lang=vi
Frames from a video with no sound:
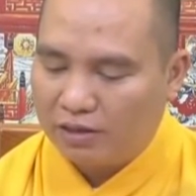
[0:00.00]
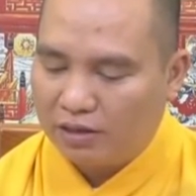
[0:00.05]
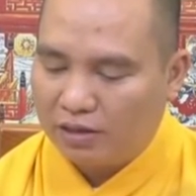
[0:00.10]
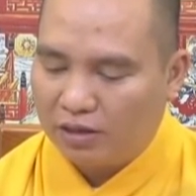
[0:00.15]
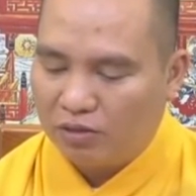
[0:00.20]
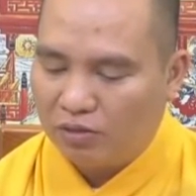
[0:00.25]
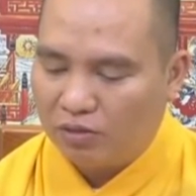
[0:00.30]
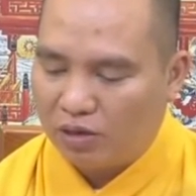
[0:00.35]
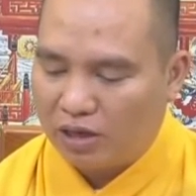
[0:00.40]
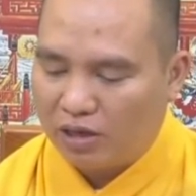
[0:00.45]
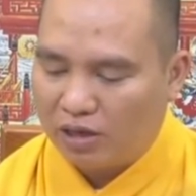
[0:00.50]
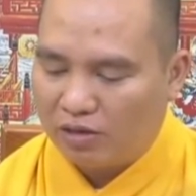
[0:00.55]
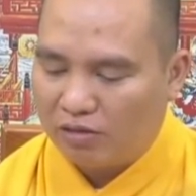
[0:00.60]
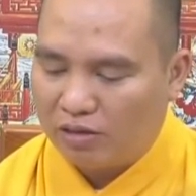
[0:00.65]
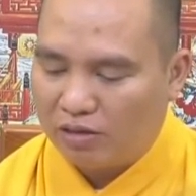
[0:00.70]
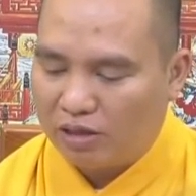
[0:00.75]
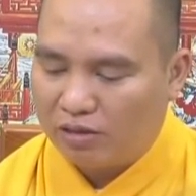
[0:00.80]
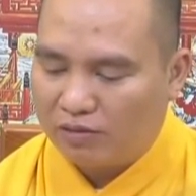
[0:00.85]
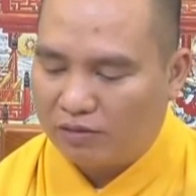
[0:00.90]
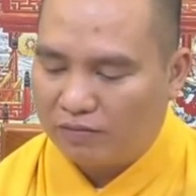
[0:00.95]
thỉnh thoảng
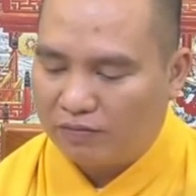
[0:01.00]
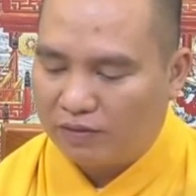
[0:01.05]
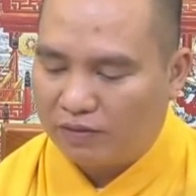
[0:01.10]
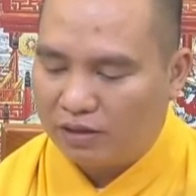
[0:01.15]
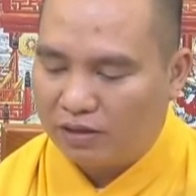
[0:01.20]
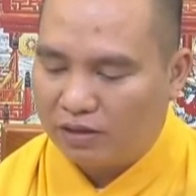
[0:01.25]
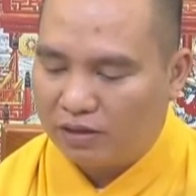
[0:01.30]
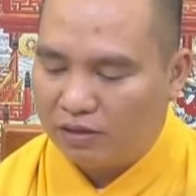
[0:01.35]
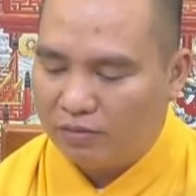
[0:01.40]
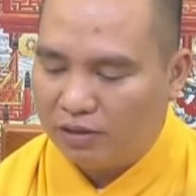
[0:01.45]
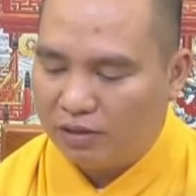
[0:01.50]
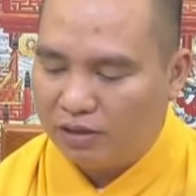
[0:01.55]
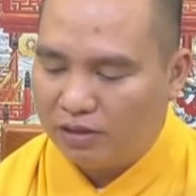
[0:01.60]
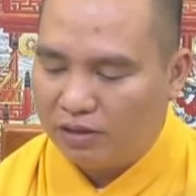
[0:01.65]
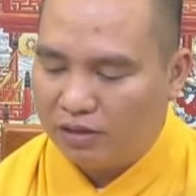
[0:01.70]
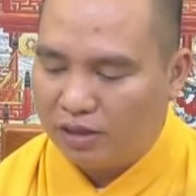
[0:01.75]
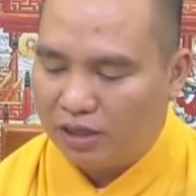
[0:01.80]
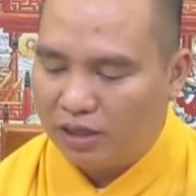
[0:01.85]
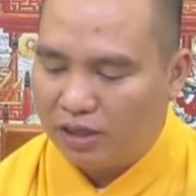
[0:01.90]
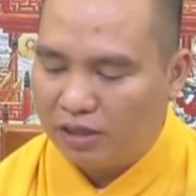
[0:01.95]
con vẫn cứ bị
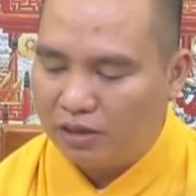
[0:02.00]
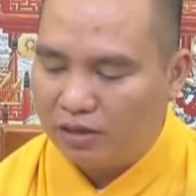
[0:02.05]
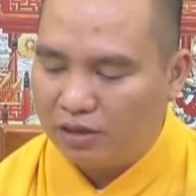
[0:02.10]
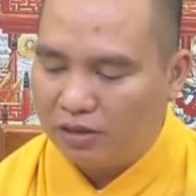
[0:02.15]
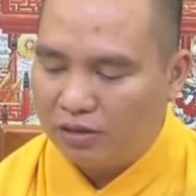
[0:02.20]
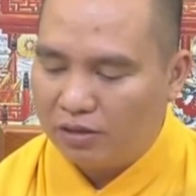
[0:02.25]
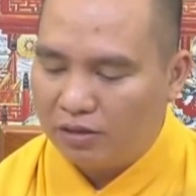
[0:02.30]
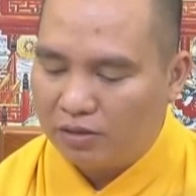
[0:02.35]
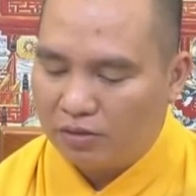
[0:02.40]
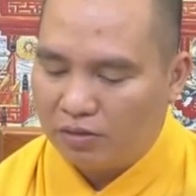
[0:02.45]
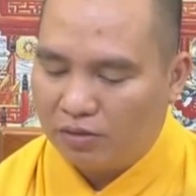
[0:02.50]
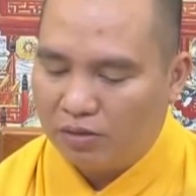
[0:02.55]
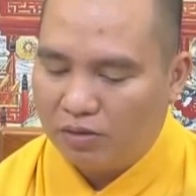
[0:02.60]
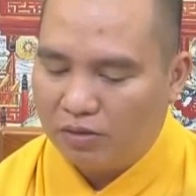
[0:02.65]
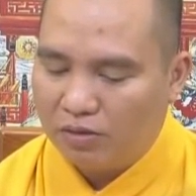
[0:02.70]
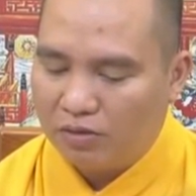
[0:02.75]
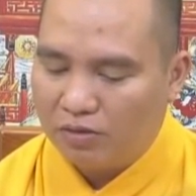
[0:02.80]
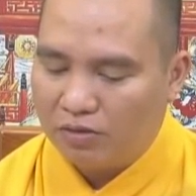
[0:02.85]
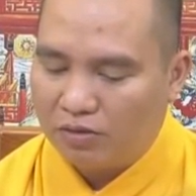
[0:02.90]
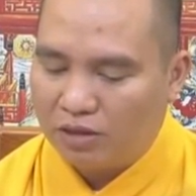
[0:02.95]
như thế đôi
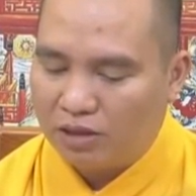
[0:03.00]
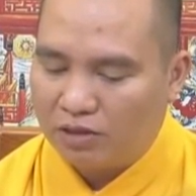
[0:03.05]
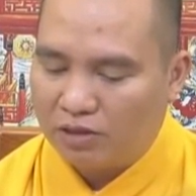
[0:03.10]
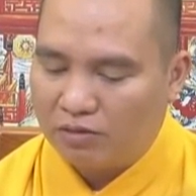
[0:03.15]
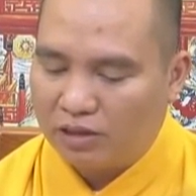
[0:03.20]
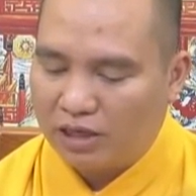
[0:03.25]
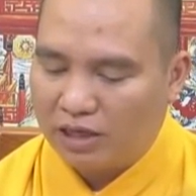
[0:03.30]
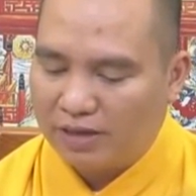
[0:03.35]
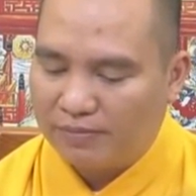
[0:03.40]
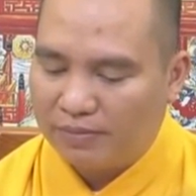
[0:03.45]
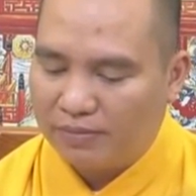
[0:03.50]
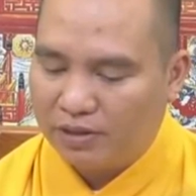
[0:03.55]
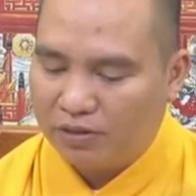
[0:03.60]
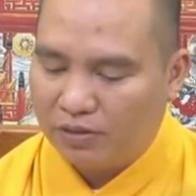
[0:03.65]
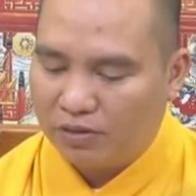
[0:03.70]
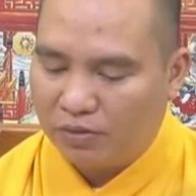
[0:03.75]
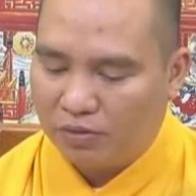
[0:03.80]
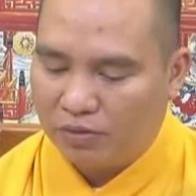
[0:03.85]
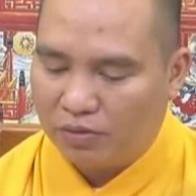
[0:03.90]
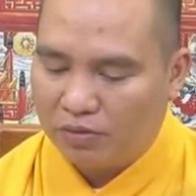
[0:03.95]
lúc con không dám đi
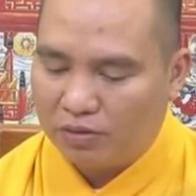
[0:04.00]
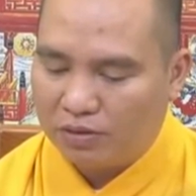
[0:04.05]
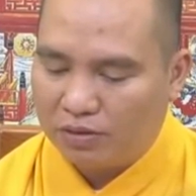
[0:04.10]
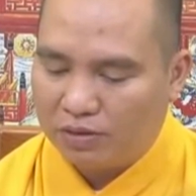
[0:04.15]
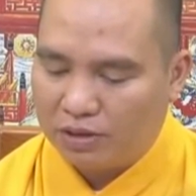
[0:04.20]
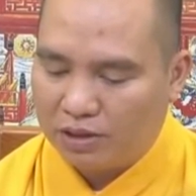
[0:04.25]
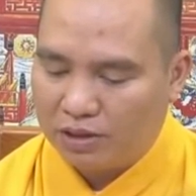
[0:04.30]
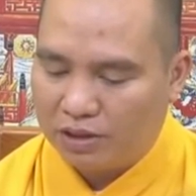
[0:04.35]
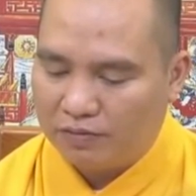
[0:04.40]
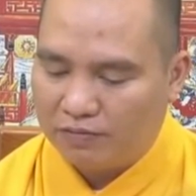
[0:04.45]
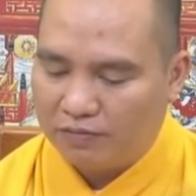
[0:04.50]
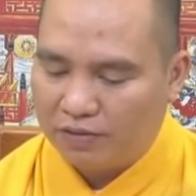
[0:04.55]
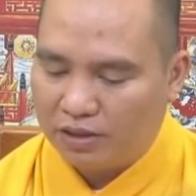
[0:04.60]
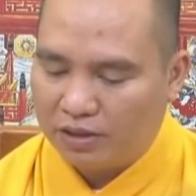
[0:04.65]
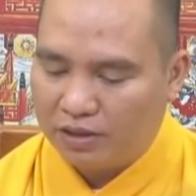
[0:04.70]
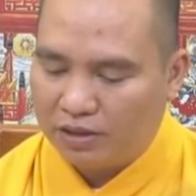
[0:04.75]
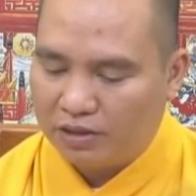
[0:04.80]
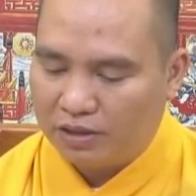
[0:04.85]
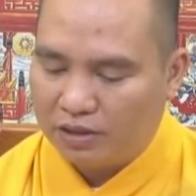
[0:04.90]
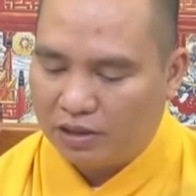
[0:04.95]
ngủ chỉ
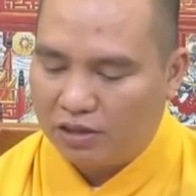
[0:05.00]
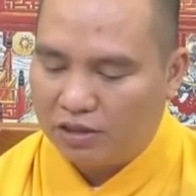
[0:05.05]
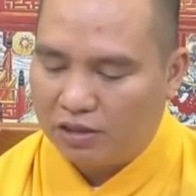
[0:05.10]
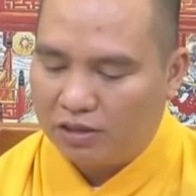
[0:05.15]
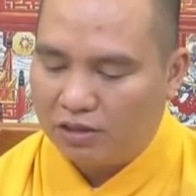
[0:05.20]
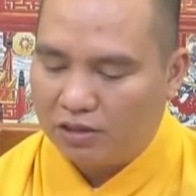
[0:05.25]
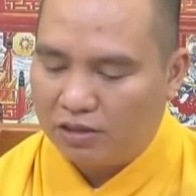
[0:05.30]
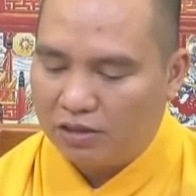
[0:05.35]
vì sợ